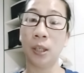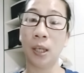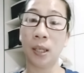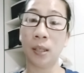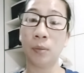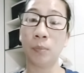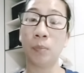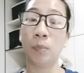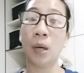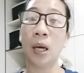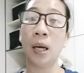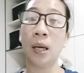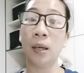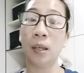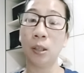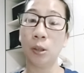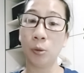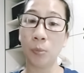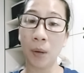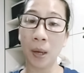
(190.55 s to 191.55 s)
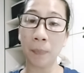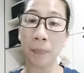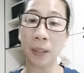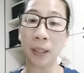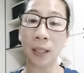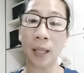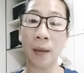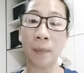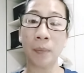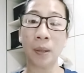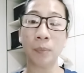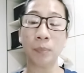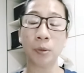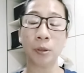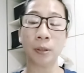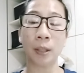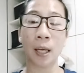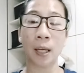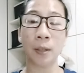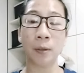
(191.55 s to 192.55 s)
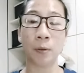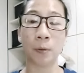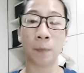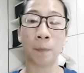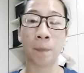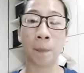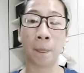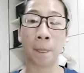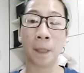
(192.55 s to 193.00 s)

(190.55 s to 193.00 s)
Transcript: Yan uh, lumapit lamang po tayo